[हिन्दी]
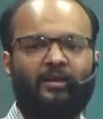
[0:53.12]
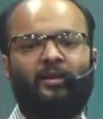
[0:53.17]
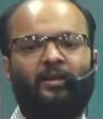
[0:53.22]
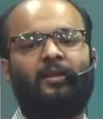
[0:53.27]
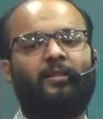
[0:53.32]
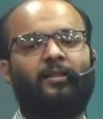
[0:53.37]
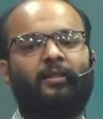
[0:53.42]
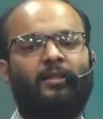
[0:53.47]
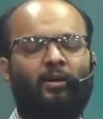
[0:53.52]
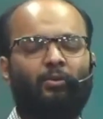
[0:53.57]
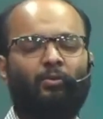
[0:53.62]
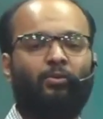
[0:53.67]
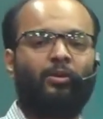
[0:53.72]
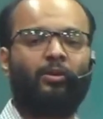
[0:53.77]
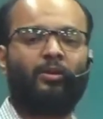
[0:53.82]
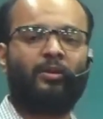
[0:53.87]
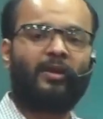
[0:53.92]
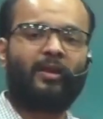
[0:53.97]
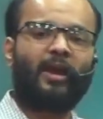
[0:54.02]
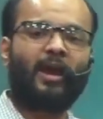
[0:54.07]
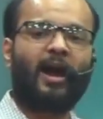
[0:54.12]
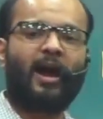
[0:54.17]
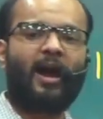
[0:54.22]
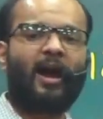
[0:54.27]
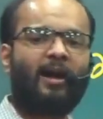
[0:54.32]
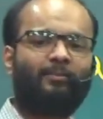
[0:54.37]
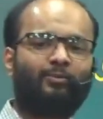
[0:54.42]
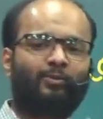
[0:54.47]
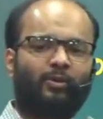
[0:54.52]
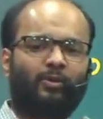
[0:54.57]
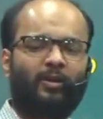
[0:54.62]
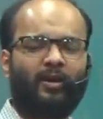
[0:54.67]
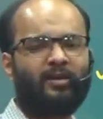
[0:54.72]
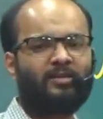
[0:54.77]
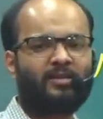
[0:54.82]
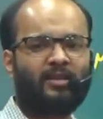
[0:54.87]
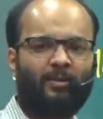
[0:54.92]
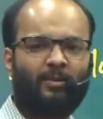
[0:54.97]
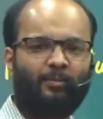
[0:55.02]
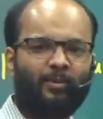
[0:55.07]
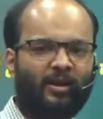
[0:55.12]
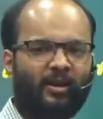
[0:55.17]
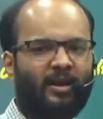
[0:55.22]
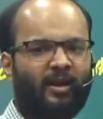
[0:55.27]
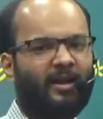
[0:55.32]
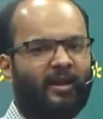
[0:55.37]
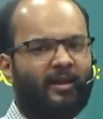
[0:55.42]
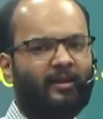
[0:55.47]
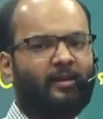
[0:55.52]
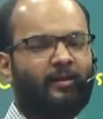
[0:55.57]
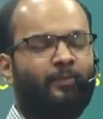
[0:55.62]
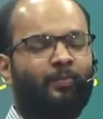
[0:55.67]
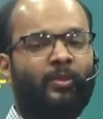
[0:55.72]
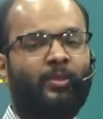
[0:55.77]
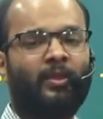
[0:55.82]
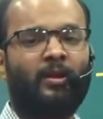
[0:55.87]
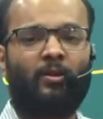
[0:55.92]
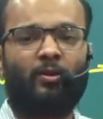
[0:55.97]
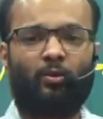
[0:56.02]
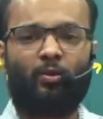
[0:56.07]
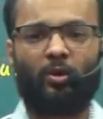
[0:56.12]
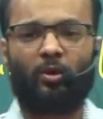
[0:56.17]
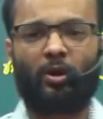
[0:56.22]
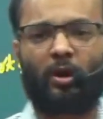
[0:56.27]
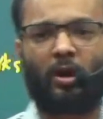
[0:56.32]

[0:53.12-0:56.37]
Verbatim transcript: देता हूँ कि आप जो है एग्ज़ाम निकालेंगे डो नॉट